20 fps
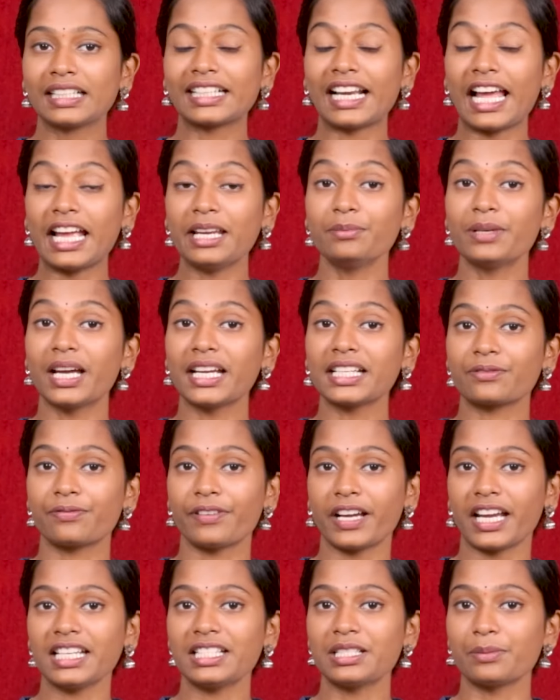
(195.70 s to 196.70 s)
క్లైమాక్స్
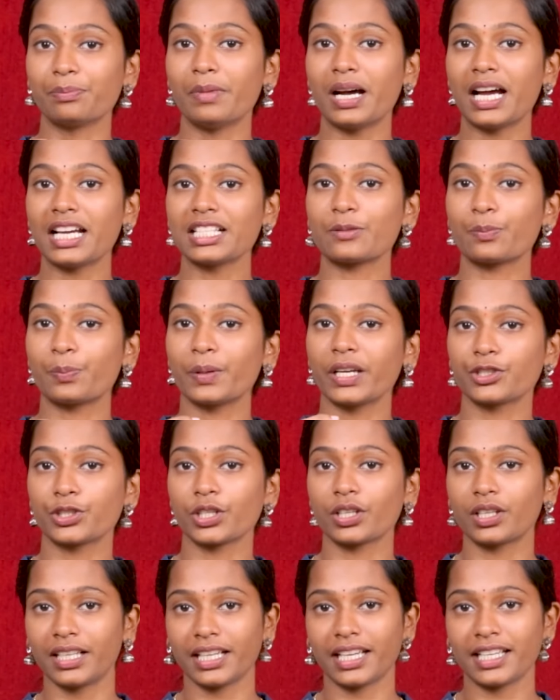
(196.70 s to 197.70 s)
ఫైట్ మాస్
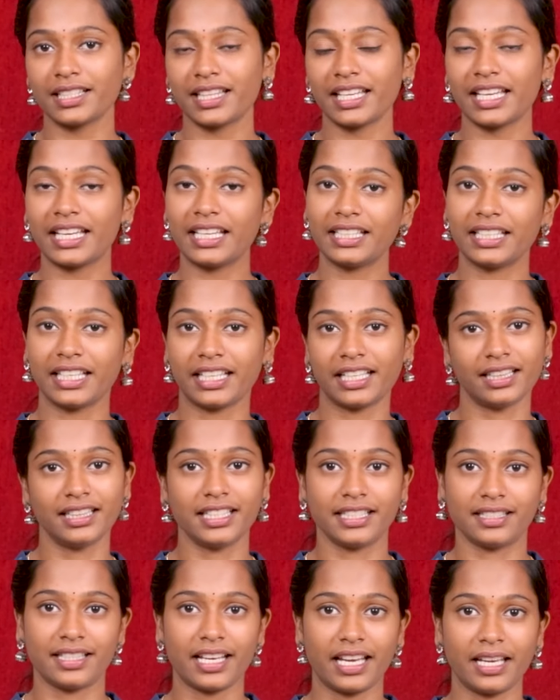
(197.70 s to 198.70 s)
ప్రేక్షకులకైతే కిక్
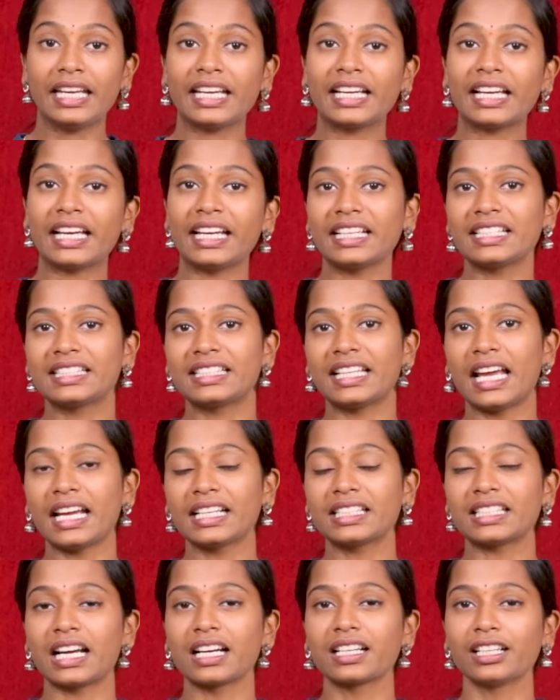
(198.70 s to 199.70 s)
అందిస్తాయి ఇక
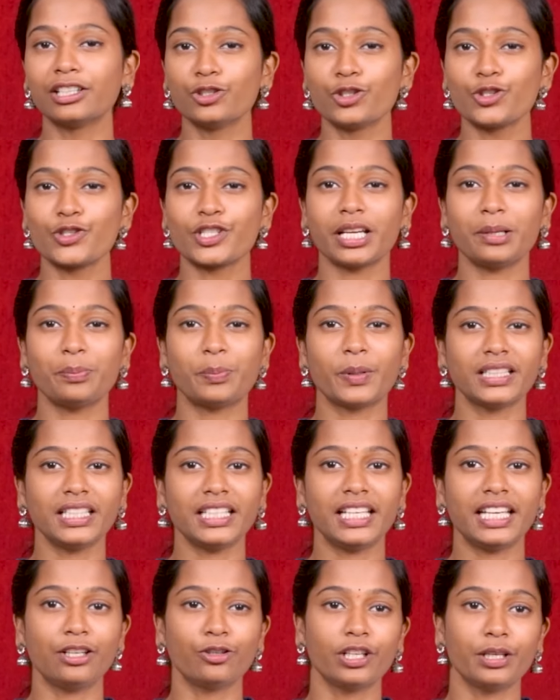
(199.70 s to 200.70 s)
ఎగ్జాక్ట్ అక్కడి నుంచే
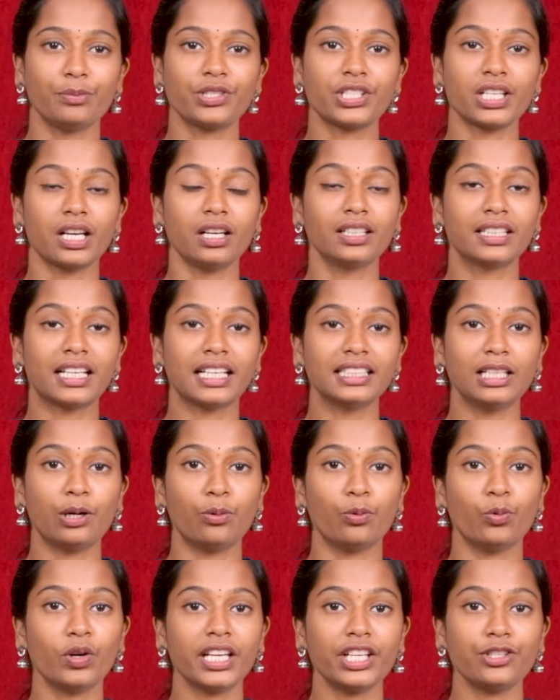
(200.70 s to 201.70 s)
పదిహేను నిమిషాలు కథ
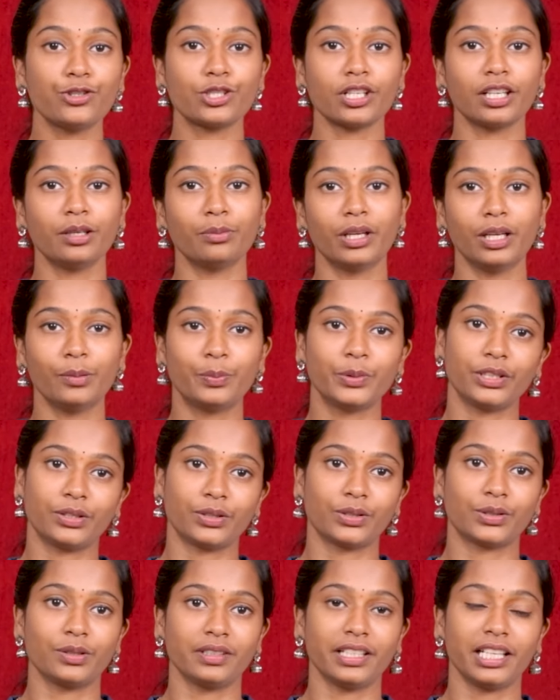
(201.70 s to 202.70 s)
ఊహించని మలుపు
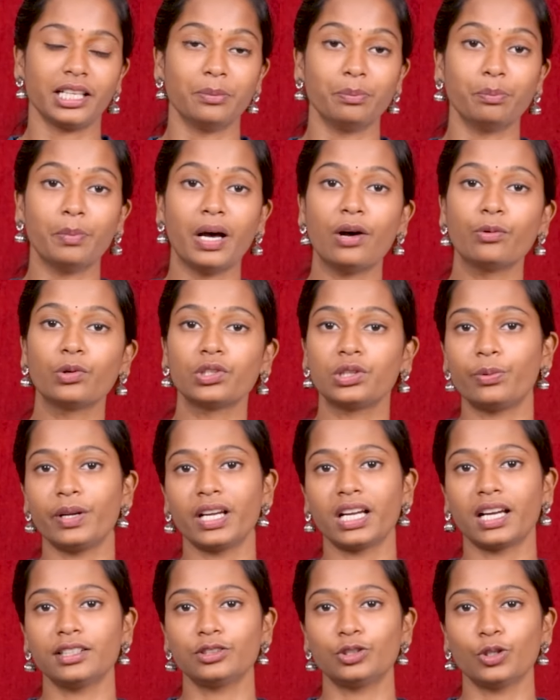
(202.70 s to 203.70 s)
తిరుగుతుంది
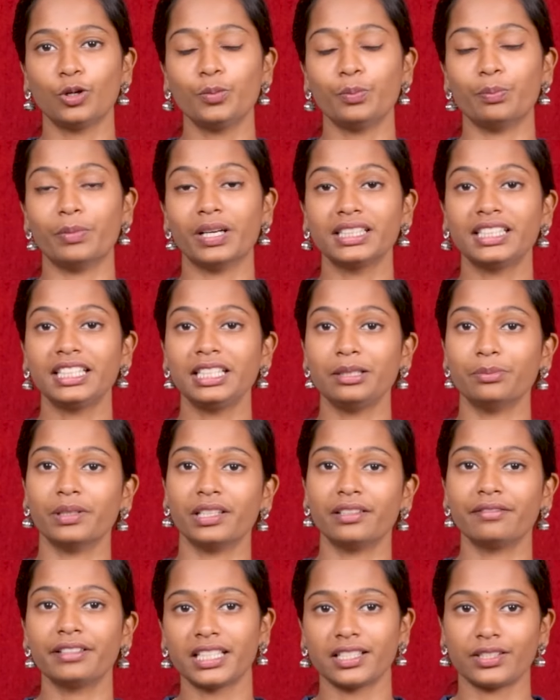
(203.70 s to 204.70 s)
భావోద్వేగాలతో మదిని
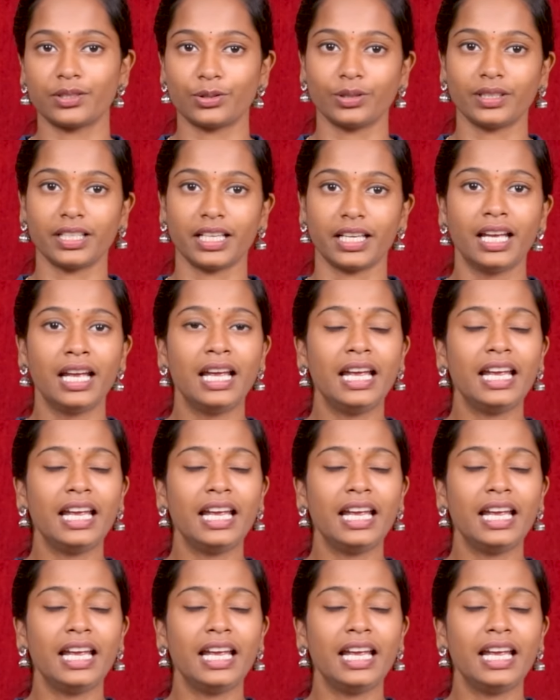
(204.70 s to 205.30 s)
పరివెక్కిస్తుంది